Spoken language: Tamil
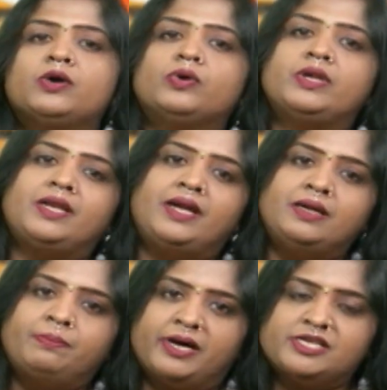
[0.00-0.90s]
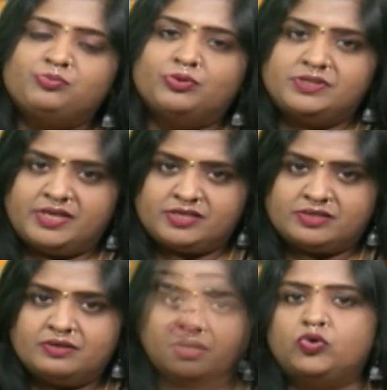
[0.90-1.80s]
ஒரு ரெண்டு பாஸ்போர்ட் சைஸ்
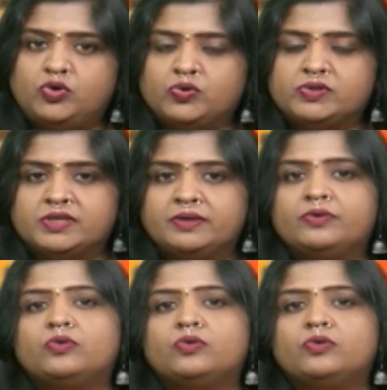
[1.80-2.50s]
ஃபோட்டோஸு